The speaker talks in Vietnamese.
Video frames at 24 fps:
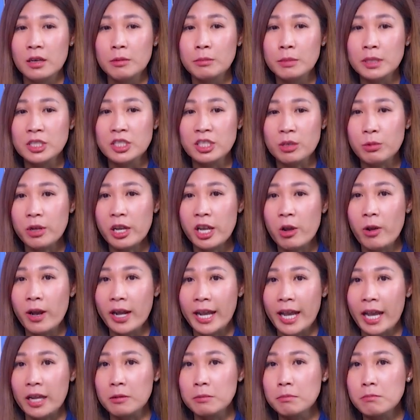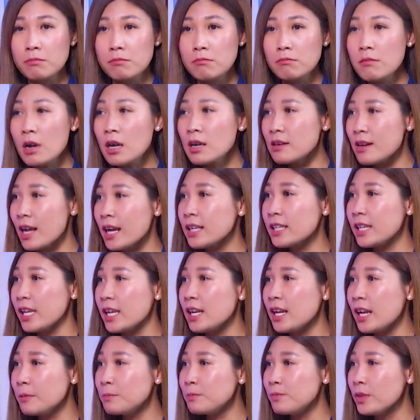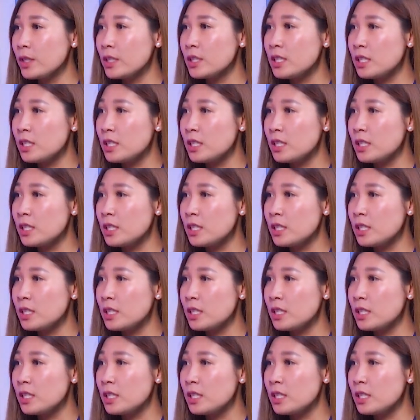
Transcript: mình trong cái hoàn cảnh bất đắc dĩ lắm,